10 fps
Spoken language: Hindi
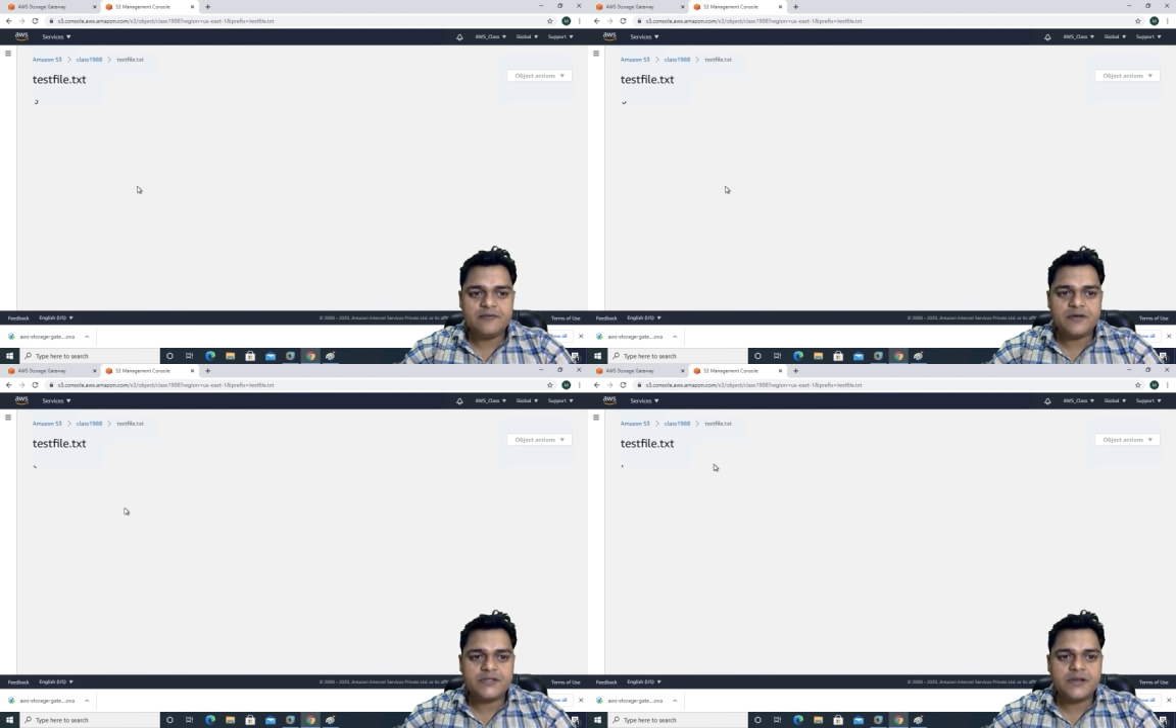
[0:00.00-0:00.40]

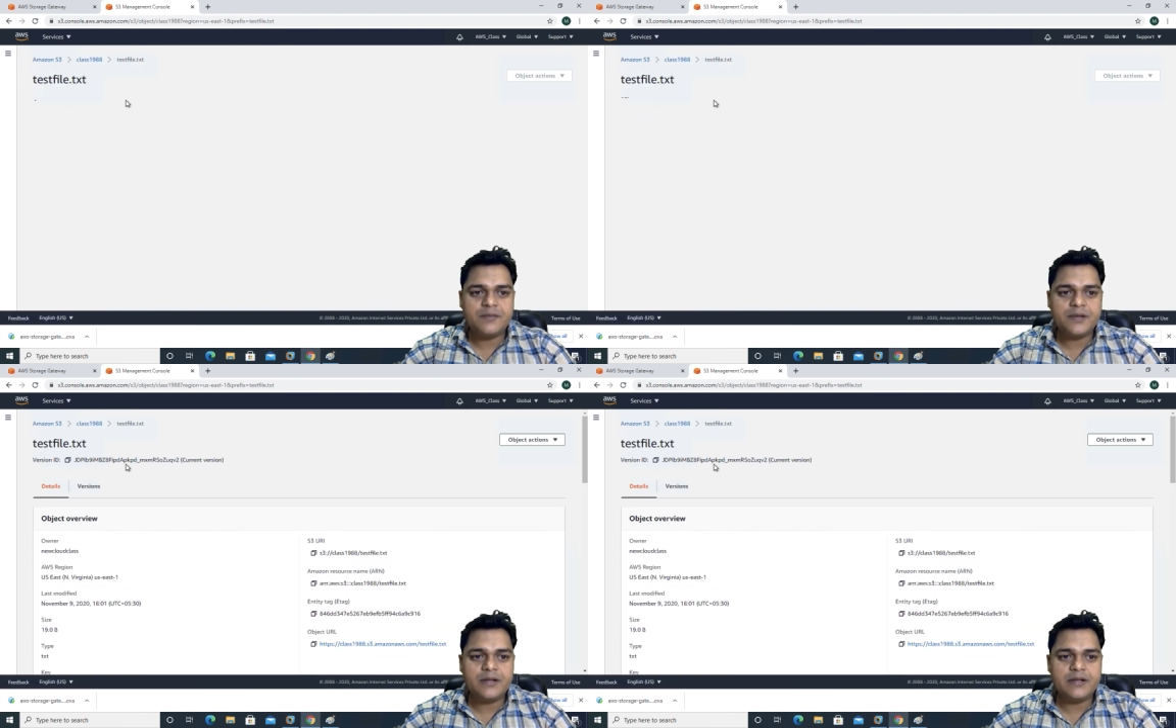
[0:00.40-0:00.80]
फॉर
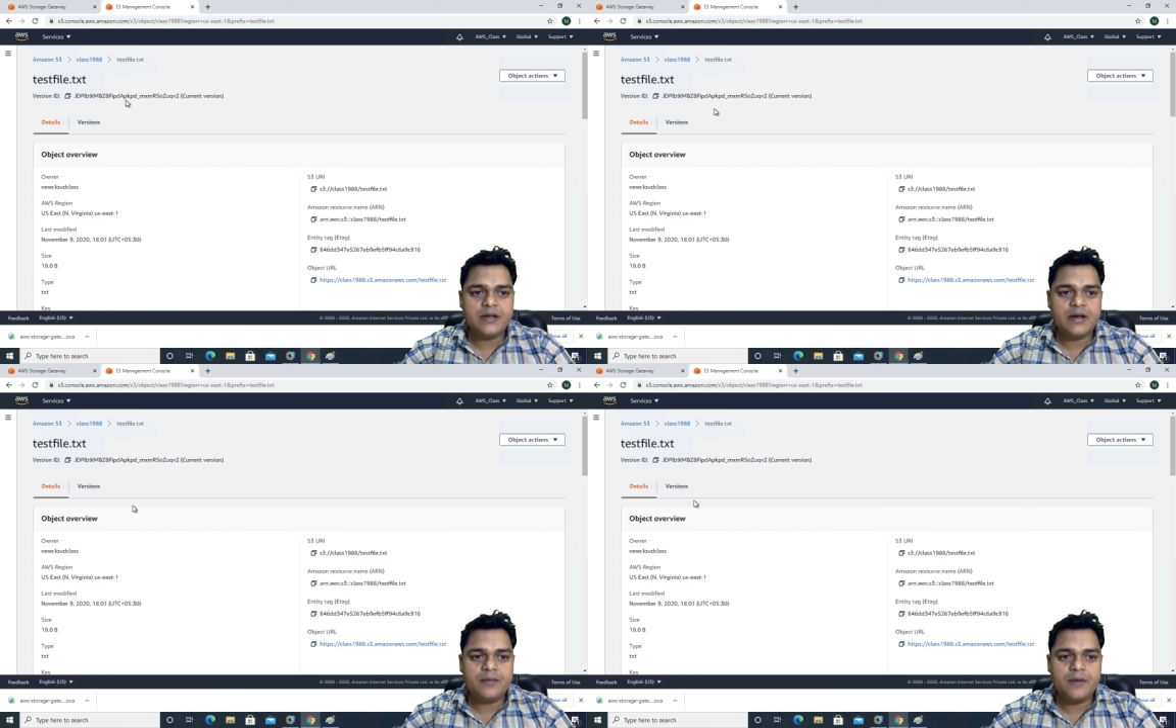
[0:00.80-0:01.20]
एग्जांपल
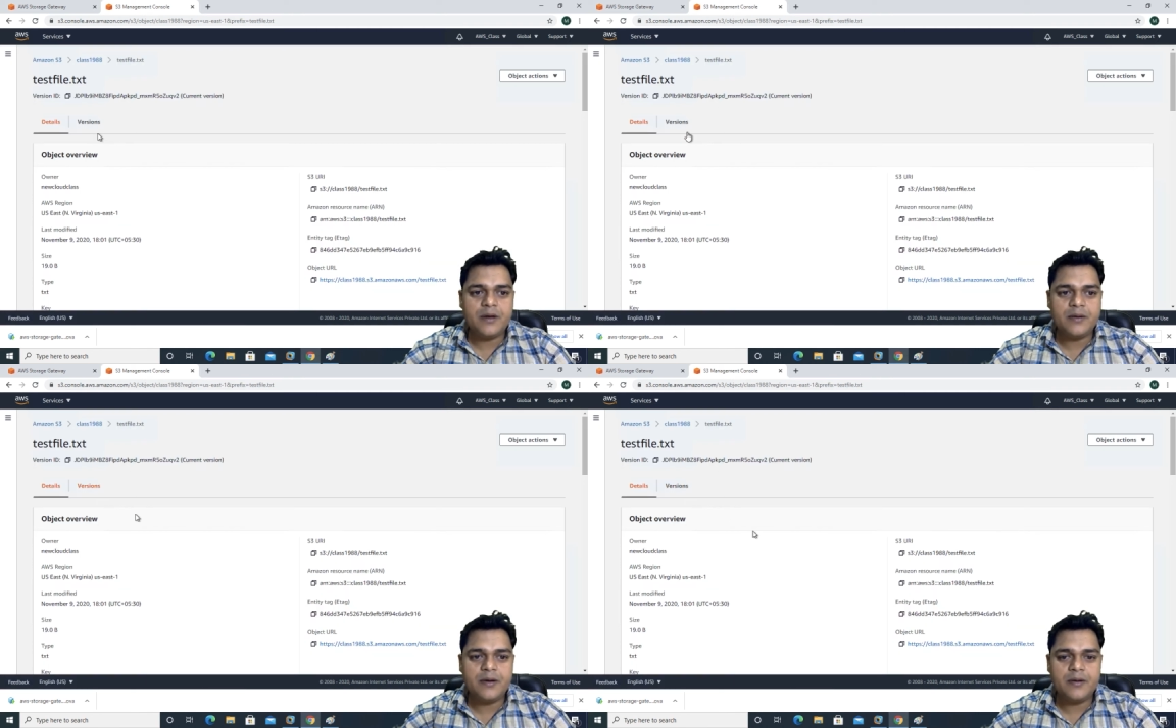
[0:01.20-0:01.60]
ये आप
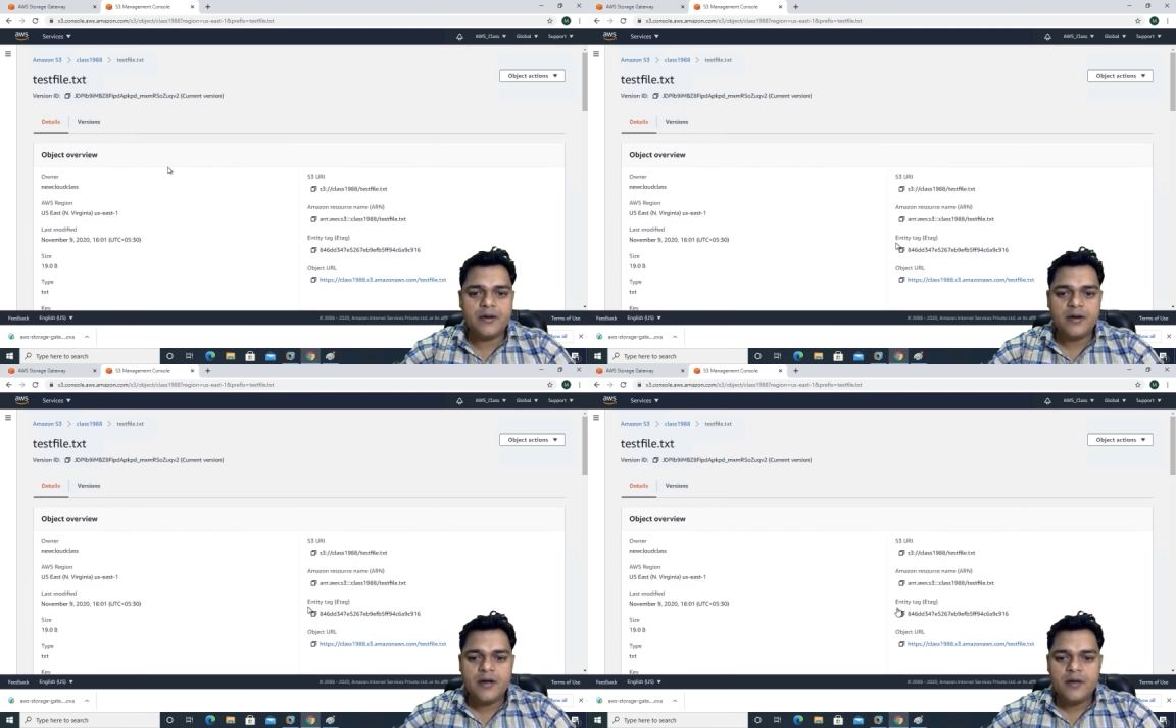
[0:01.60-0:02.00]

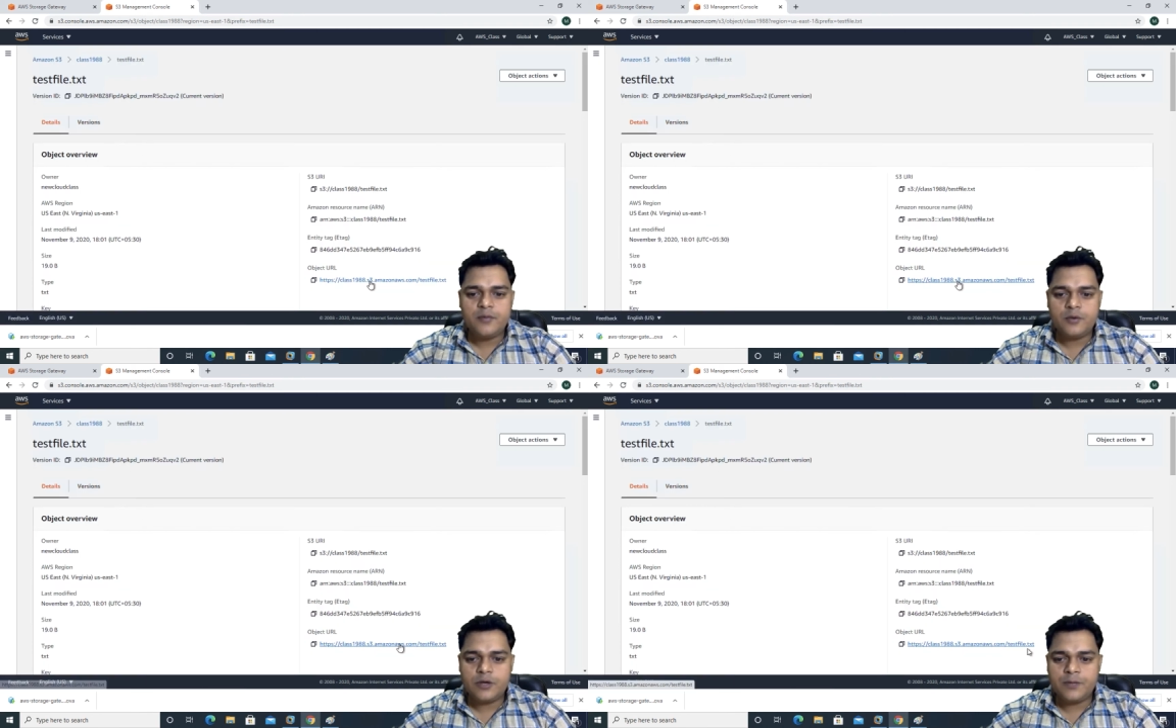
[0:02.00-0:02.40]

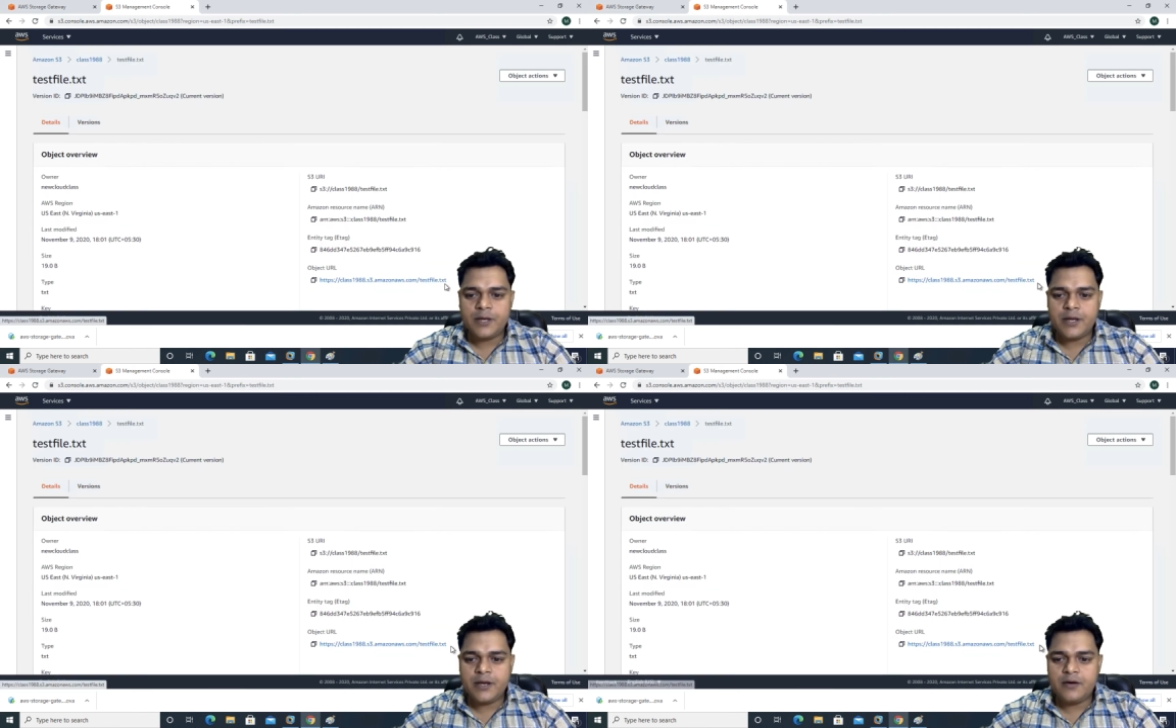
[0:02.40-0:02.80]
पोर्टल पे
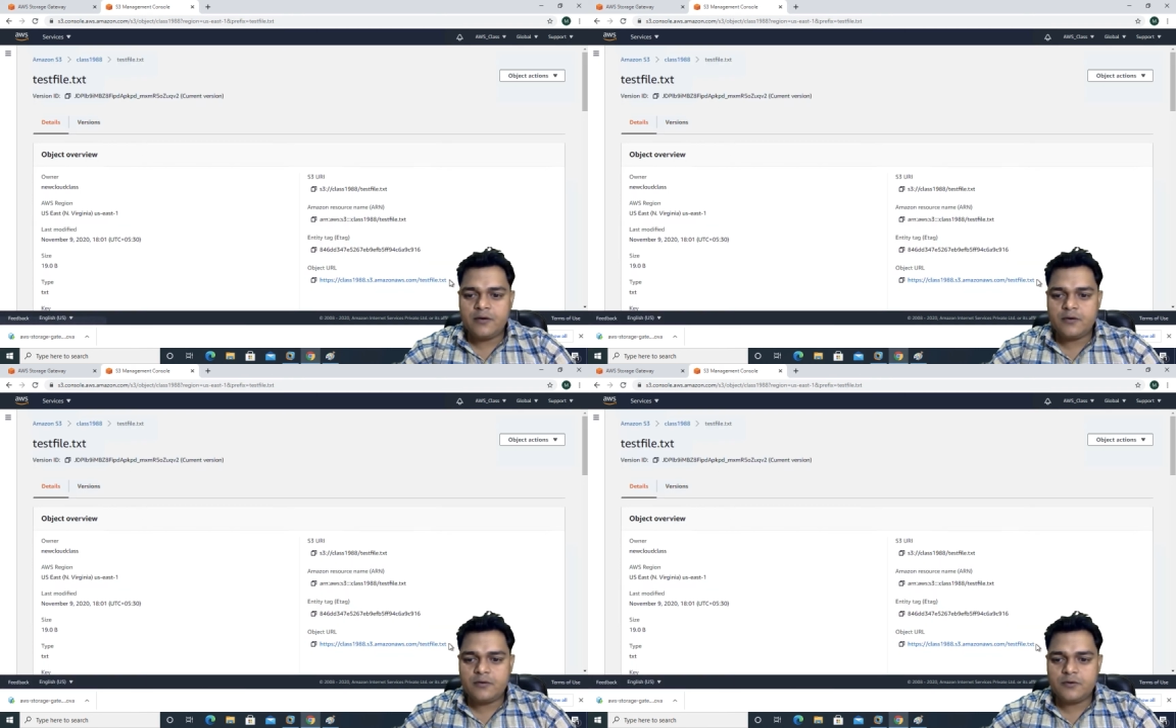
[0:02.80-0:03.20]
गए
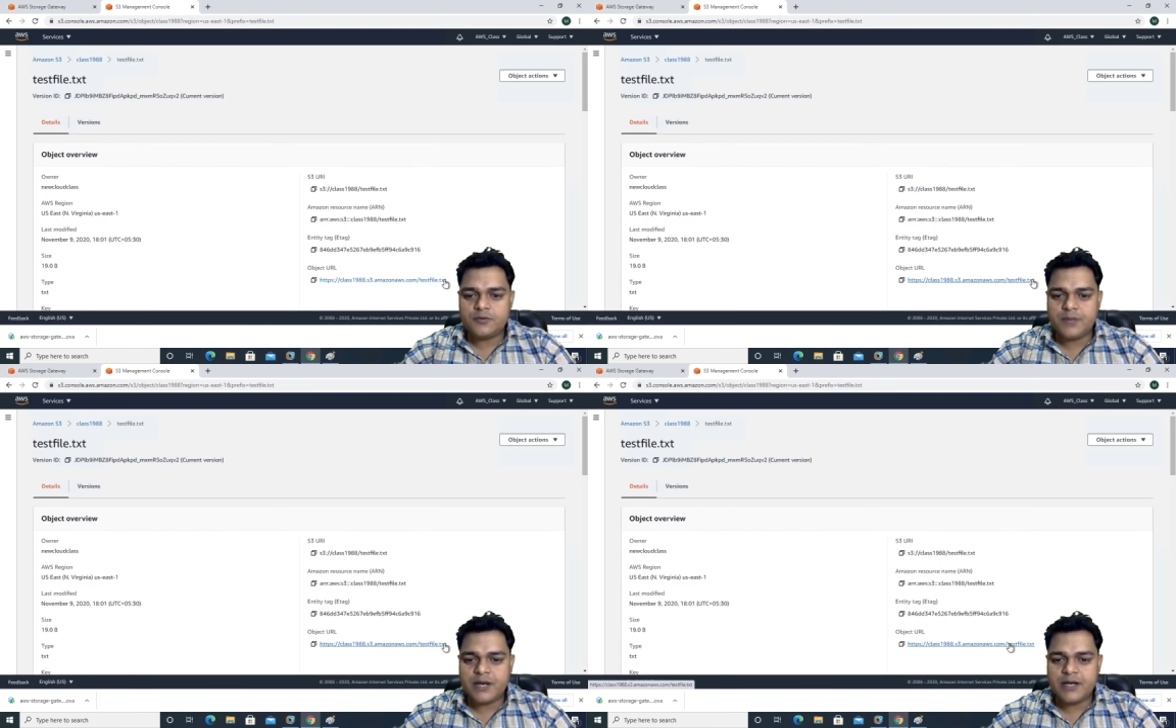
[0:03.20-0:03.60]
और उस
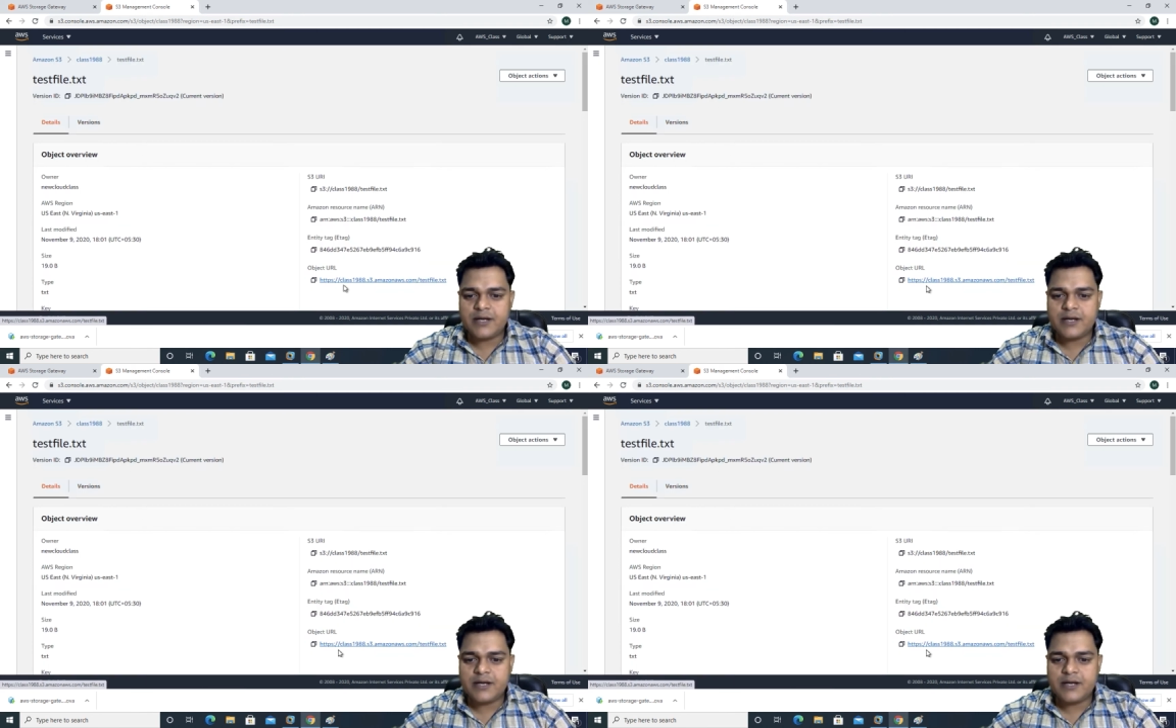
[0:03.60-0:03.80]
बकेट